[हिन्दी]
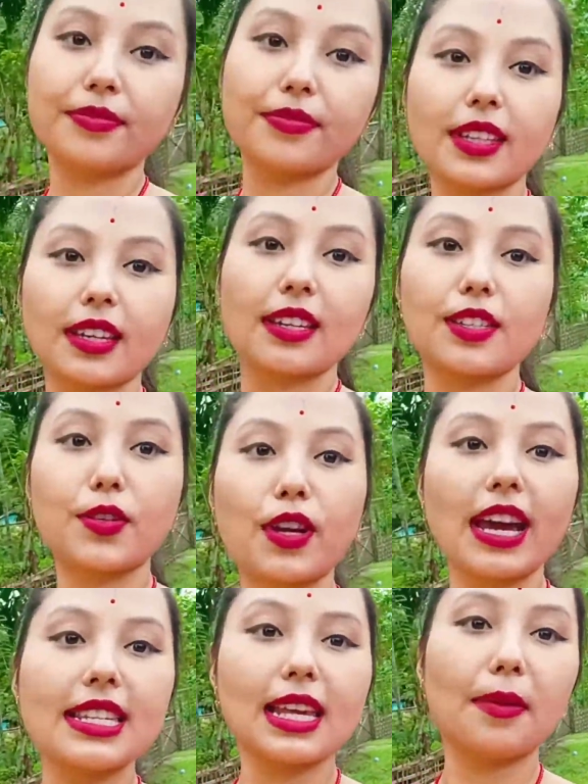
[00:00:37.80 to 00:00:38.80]
सो so
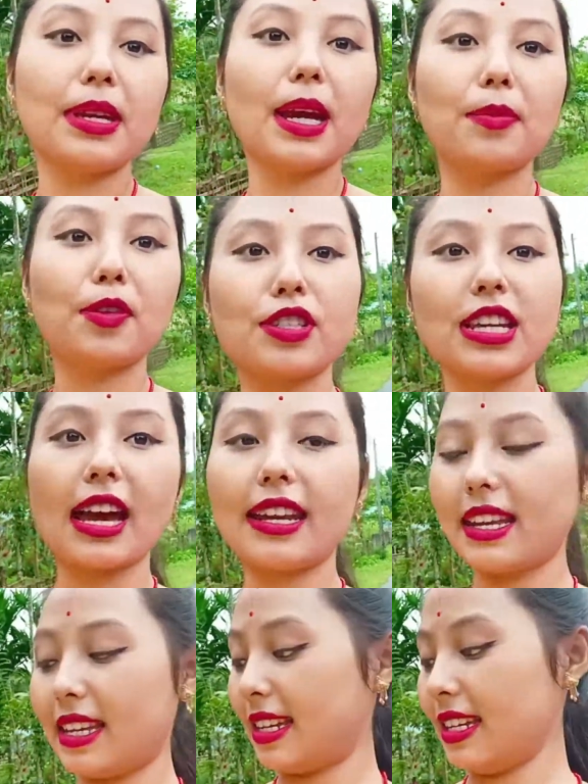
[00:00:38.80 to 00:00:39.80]
गाइस अभी हम लोग जा रहे
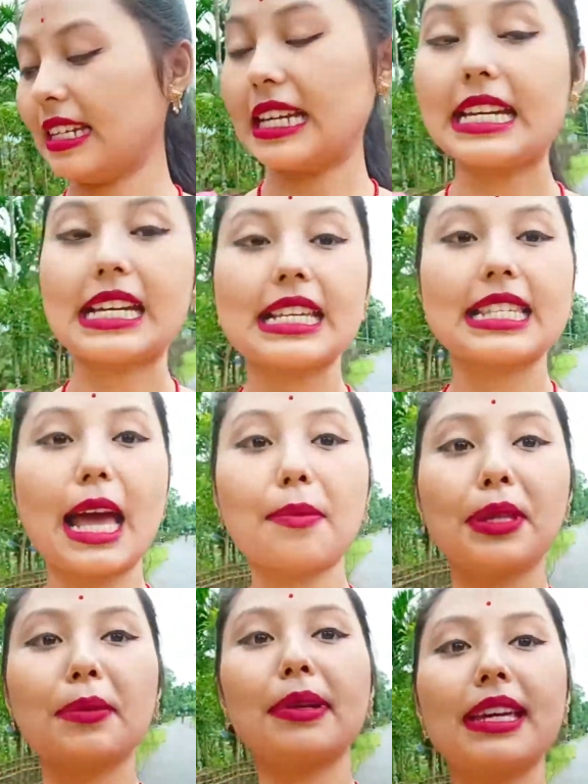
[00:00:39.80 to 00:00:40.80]
हैं सामने
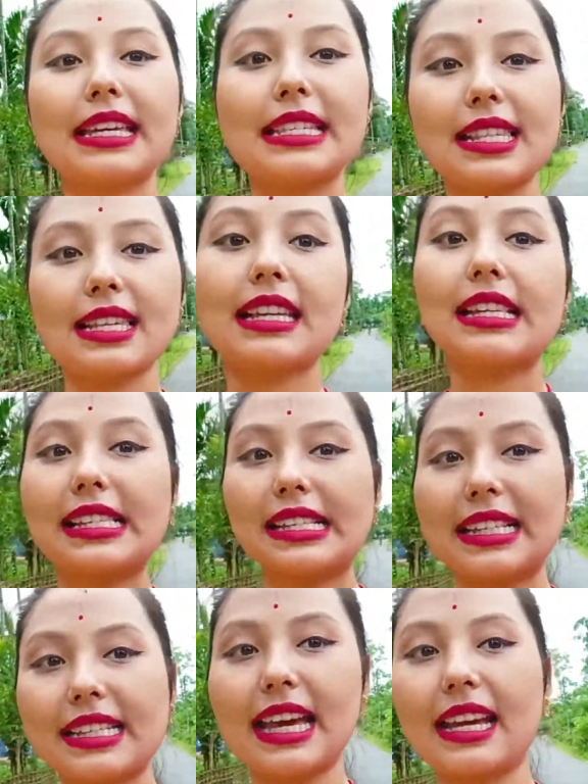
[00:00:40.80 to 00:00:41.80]
में इसलिए चल चल के
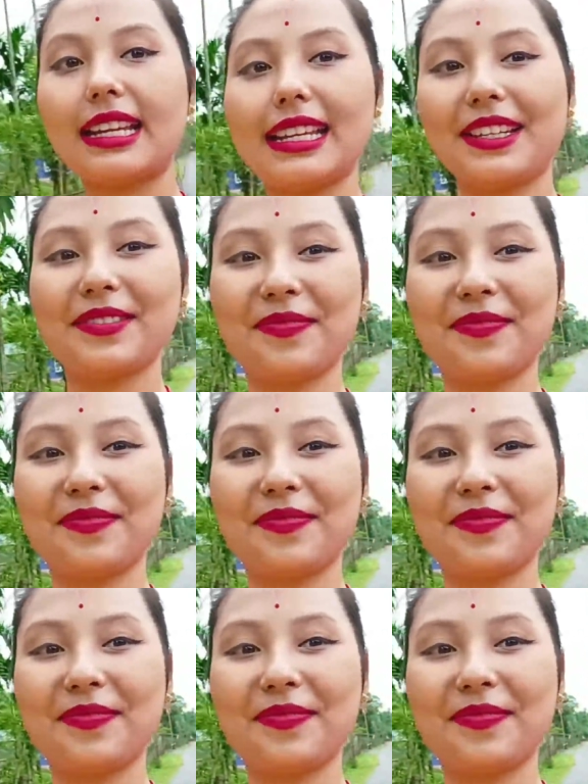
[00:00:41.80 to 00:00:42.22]
जा रहे हैं